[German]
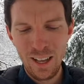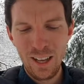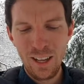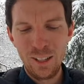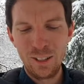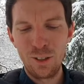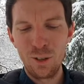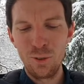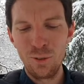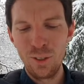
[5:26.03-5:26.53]

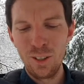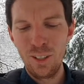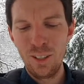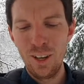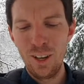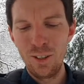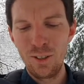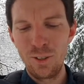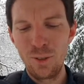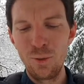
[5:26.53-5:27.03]
sondern
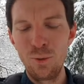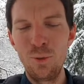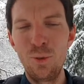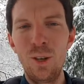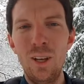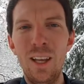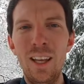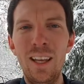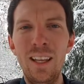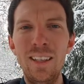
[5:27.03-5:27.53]
dass du
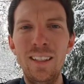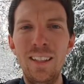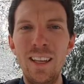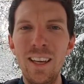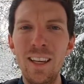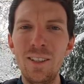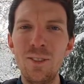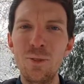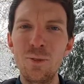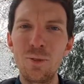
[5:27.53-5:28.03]

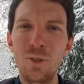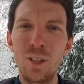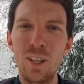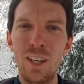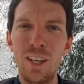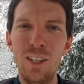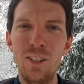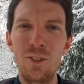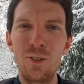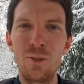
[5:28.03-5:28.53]
Jesus
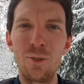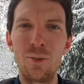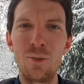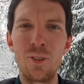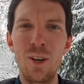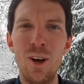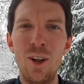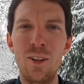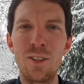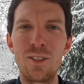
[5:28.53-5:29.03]
Christus
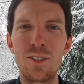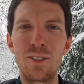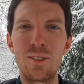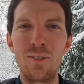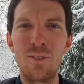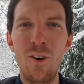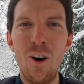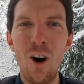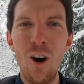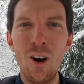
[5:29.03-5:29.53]
als das
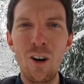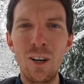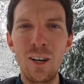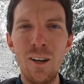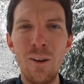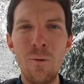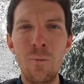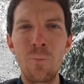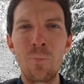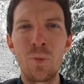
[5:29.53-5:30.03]
wahre
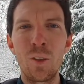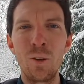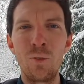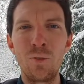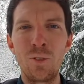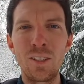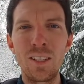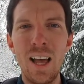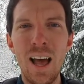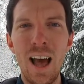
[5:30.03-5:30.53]
und
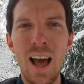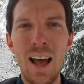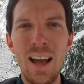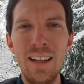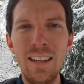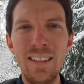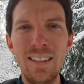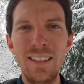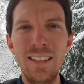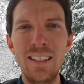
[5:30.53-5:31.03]
das
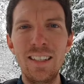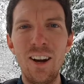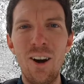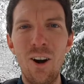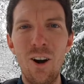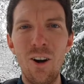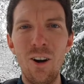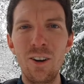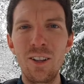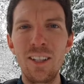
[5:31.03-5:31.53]

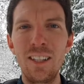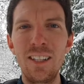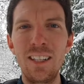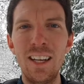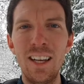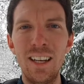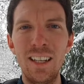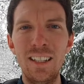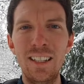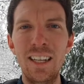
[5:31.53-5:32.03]

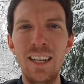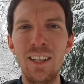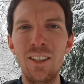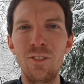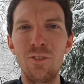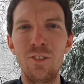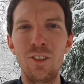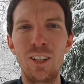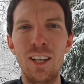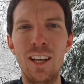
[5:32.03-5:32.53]
einzigartige Licht
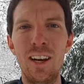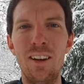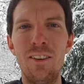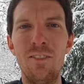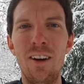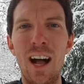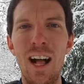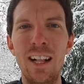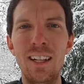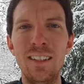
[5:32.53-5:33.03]
von dieser
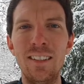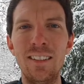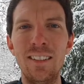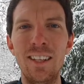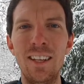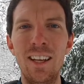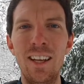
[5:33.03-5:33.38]
Welt